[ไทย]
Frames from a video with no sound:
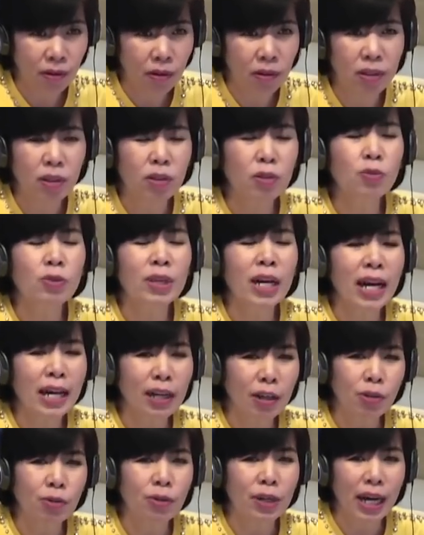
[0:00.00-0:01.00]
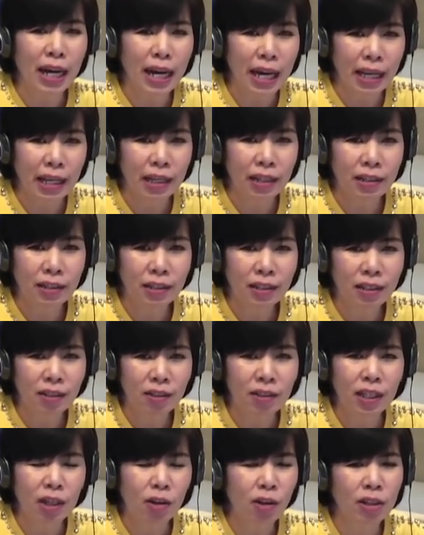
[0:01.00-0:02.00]
อ๋อเขาอยู่ได้เขาอยู่ได้
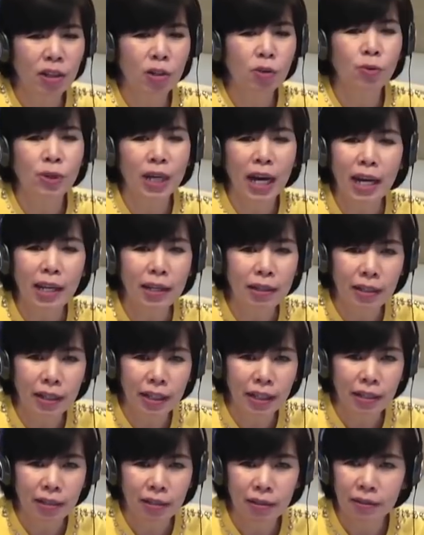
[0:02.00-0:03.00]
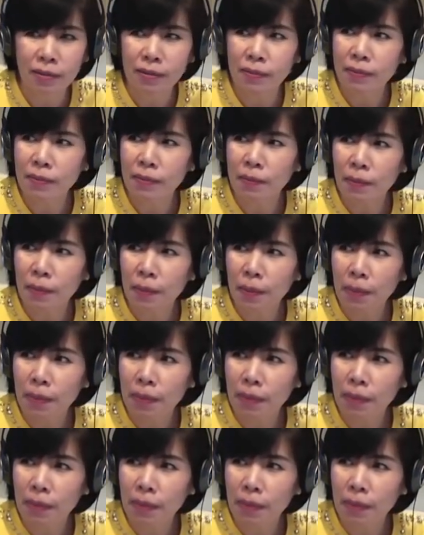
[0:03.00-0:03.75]
ก็แต่ก่อนยังอยู่ได้เลยเอาก็ยอมรับได้